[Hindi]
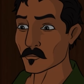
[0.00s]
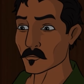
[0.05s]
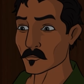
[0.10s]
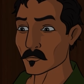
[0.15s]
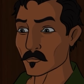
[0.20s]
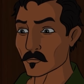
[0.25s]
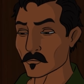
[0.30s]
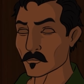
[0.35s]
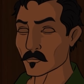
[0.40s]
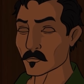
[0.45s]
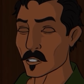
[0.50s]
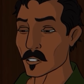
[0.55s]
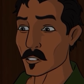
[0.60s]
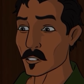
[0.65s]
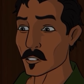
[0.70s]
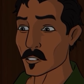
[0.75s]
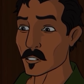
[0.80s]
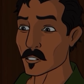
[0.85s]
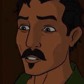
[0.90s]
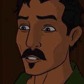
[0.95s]
सुमित के
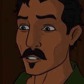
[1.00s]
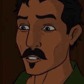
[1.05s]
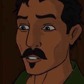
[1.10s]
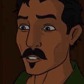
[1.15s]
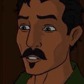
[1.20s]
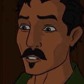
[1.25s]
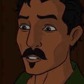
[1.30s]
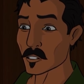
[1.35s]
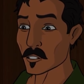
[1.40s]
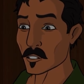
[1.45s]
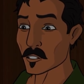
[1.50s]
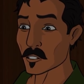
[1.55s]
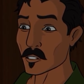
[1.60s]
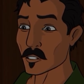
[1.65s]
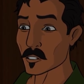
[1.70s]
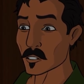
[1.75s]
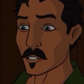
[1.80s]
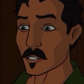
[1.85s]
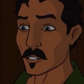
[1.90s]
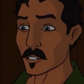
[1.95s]
रोंगटे खड़े हो
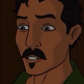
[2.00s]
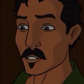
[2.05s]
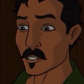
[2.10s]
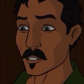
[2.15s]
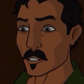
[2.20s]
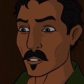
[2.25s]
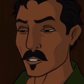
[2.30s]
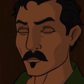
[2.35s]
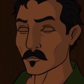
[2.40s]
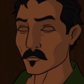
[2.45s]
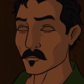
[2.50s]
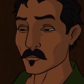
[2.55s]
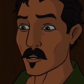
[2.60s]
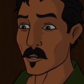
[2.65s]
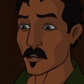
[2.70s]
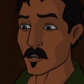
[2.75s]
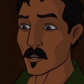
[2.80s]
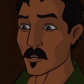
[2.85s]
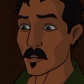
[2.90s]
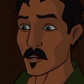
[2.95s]
चुके थे वो
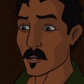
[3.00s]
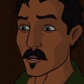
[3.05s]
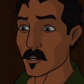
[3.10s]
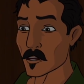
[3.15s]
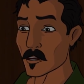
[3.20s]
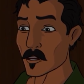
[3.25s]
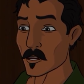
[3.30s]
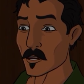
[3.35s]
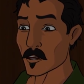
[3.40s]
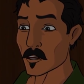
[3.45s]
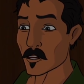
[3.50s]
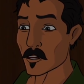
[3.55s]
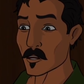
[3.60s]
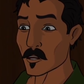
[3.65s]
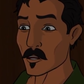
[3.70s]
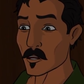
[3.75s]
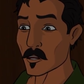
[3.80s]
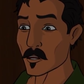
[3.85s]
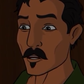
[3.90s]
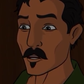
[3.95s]
बहुत जोरों से
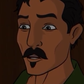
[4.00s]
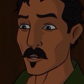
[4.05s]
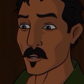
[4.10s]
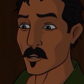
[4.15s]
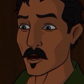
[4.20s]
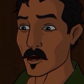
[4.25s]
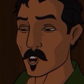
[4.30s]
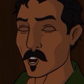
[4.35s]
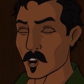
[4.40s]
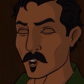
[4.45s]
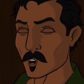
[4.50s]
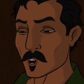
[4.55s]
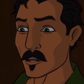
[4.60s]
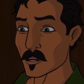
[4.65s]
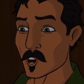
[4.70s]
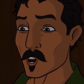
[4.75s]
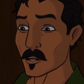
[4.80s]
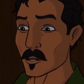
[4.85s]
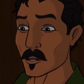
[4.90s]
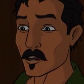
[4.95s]
चिल्लाया oh!